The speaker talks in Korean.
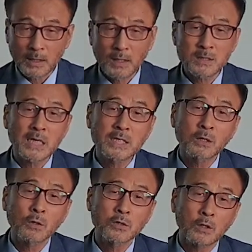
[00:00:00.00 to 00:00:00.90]
그래서
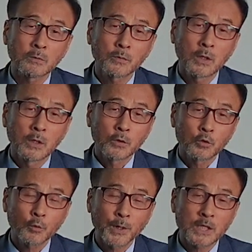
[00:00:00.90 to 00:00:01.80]
아시는 것처럼
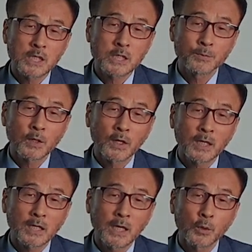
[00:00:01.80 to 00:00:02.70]

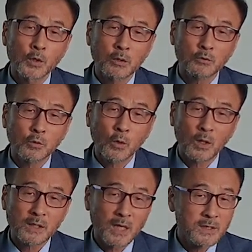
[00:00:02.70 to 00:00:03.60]
670년에 일본이란
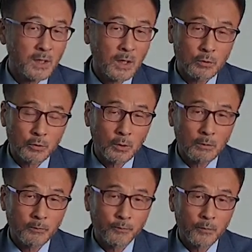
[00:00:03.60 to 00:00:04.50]
국고가
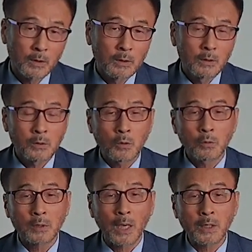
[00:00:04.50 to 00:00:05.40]
탄생하고요.
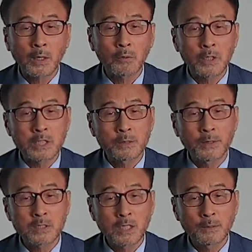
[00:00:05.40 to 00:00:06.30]
그리고 당연한
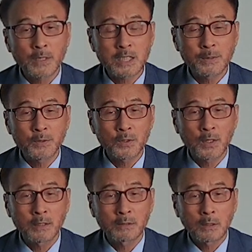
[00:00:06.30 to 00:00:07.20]
거겠지만
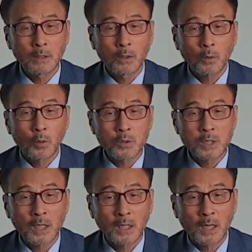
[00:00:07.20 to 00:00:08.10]
712년에는
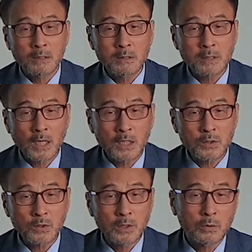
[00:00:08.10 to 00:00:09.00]
고사기라는 책이
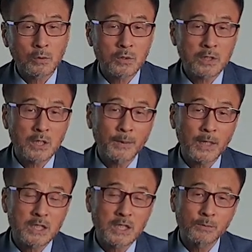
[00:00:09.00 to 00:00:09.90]
쓰여지고
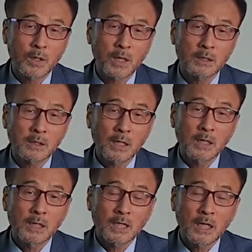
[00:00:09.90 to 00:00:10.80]
720년에는
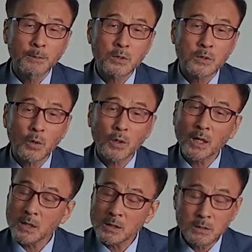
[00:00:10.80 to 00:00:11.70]
일본
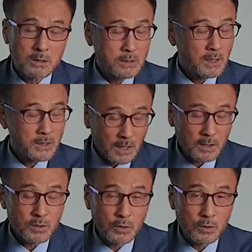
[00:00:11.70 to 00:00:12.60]
서기라기 쓰는 책이
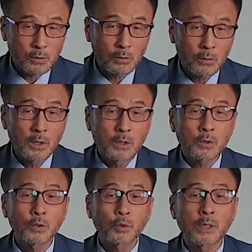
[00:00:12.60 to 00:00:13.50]
쓰여지고
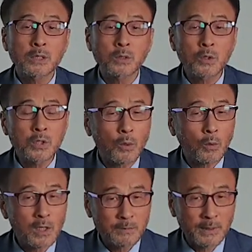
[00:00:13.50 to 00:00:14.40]
그 이후에
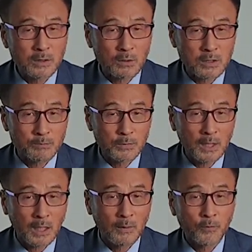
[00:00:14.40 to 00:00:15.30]
성시록까지
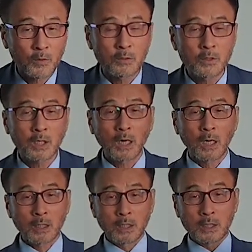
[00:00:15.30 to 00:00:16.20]
만들어집니다.
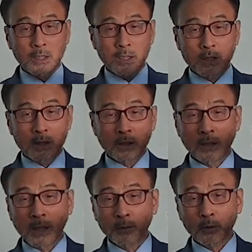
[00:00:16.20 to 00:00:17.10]
그러니까
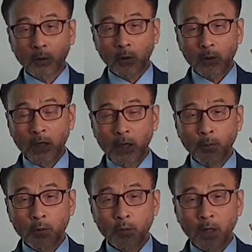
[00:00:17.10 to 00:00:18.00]
이때부터
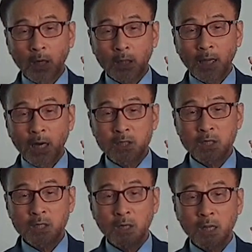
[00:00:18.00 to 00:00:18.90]
일본과 당시
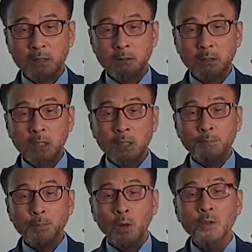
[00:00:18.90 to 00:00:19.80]
신라는
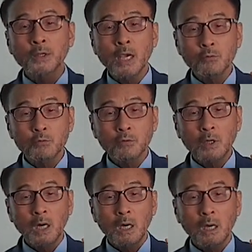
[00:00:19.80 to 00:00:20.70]
별개
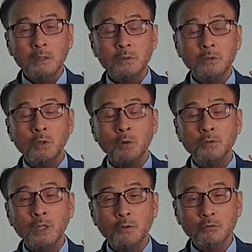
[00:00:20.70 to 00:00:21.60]
국가,
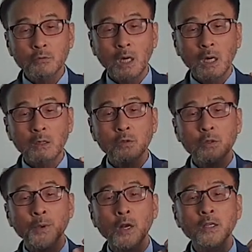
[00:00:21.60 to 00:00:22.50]
적대 국가,
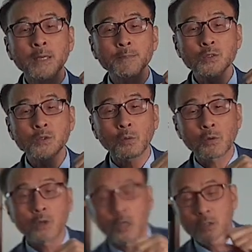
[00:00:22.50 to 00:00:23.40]
그리고 별개
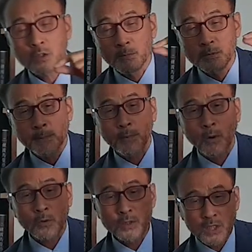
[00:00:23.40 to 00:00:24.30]
민족으로 점차
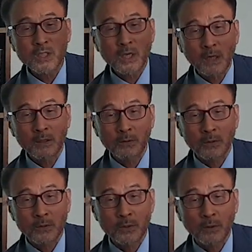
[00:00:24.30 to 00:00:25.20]
벌어지기 시작하는
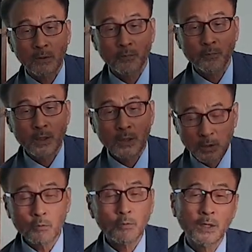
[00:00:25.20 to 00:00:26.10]
거죠.
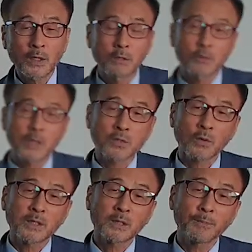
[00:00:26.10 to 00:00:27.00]
이런 관계를 우리가
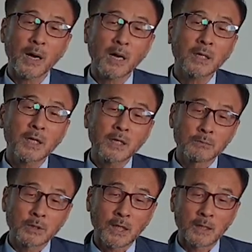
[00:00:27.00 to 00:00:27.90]
정확히 파악해야
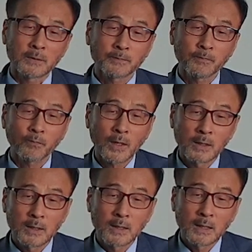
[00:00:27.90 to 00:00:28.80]
됩니다.
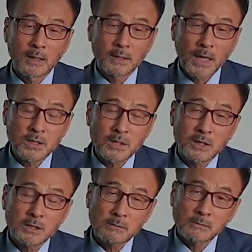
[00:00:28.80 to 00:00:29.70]

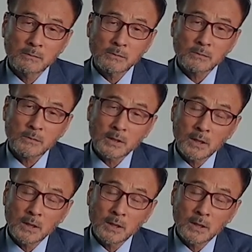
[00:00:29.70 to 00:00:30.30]
당시 음,